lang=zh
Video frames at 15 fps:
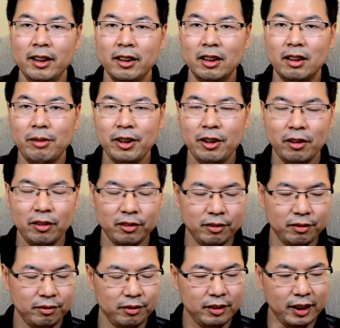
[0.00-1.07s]
我们用
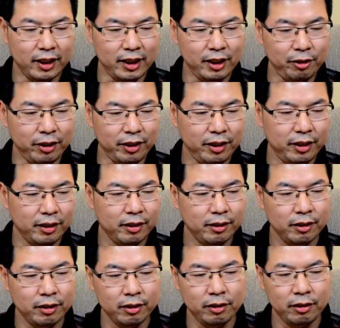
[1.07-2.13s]
沉鱼、
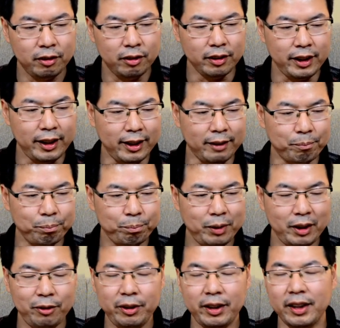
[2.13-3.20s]
落雁、
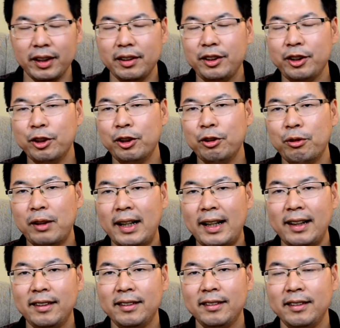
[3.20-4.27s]
闭月、羞
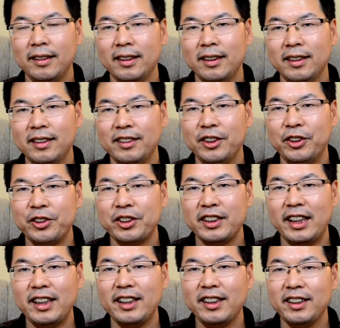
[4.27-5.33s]
花，都是
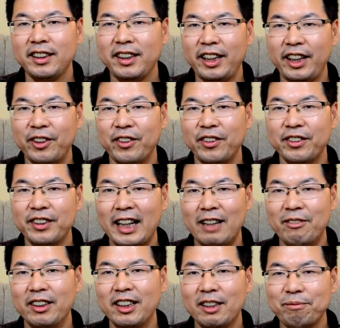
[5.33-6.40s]
来形容他
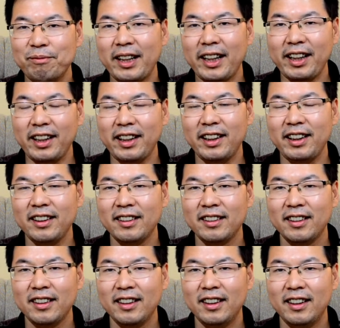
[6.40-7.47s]
们的美
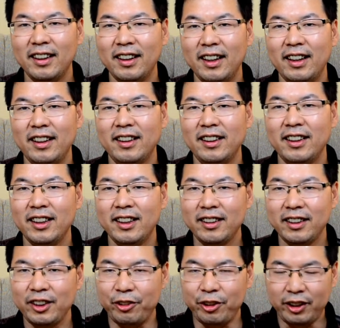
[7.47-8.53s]
啊。
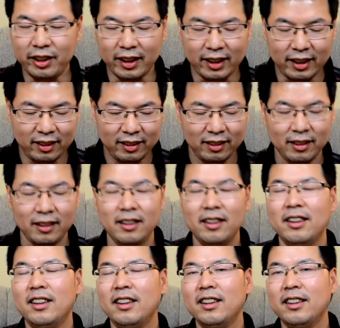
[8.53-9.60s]
鱼儿、
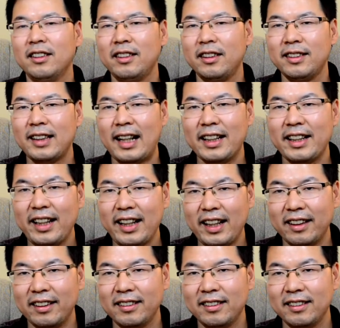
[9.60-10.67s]
大雁、